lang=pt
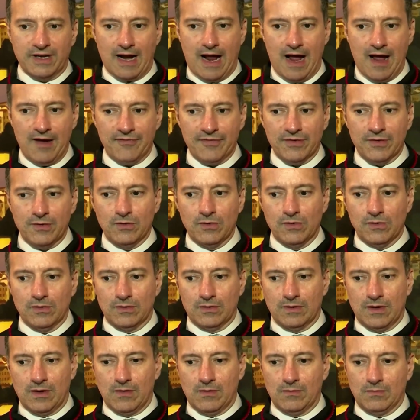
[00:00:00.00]
O
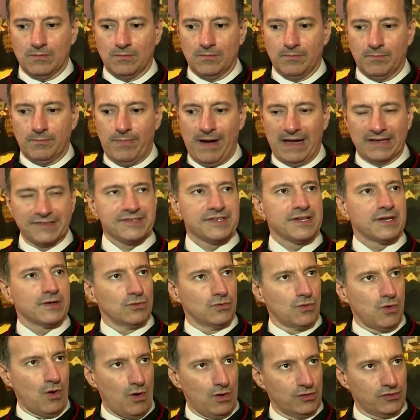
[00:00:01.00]
Seráfico é um
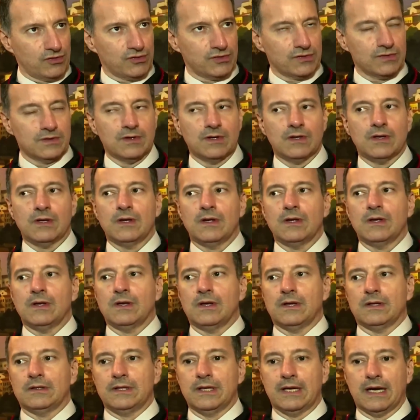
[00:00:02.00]
parceiro nosso
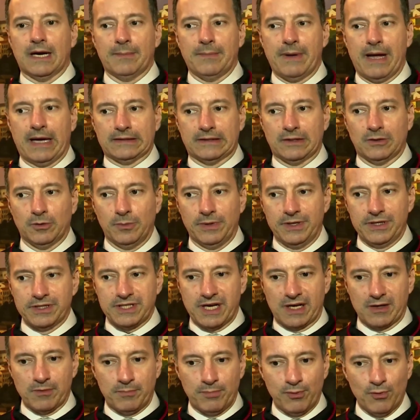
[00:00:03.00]
de caminhada no
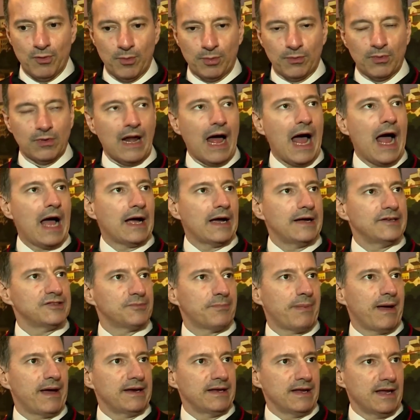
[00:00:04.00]
Ministério Público, larga
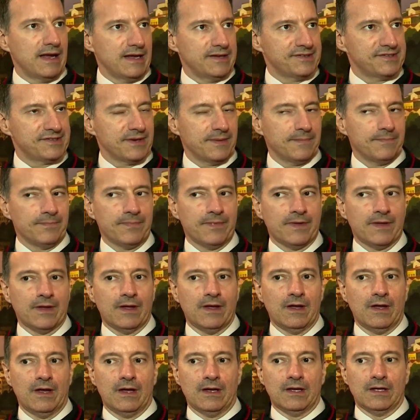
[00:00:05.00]
experiência,
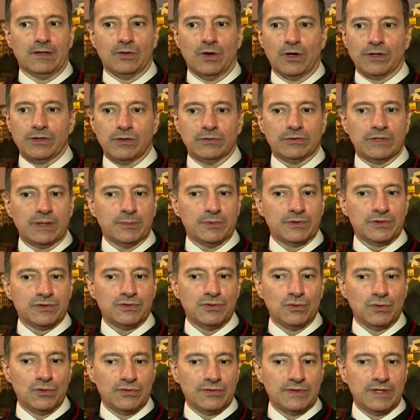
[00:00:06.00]
e nós não
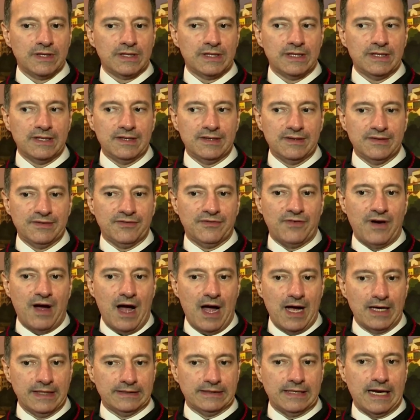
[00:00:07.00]
temos dúvida que
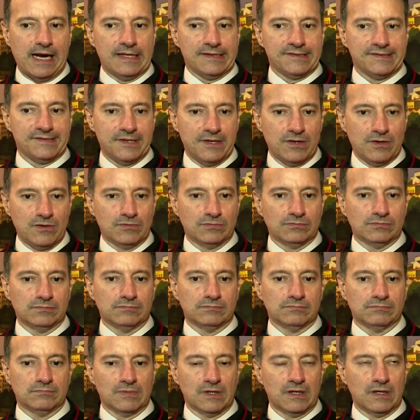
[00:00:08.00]
vai trazer
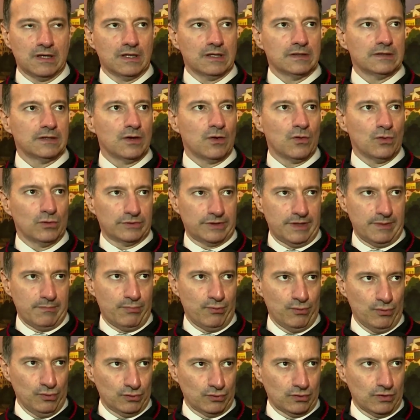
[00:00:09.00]
um grande
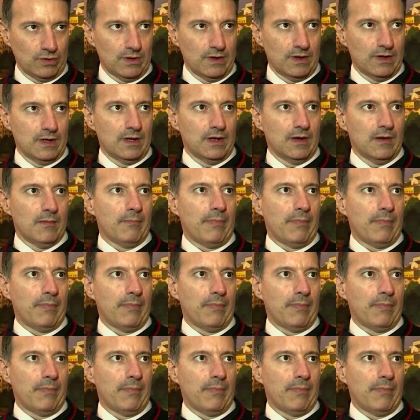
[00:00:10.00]
contributo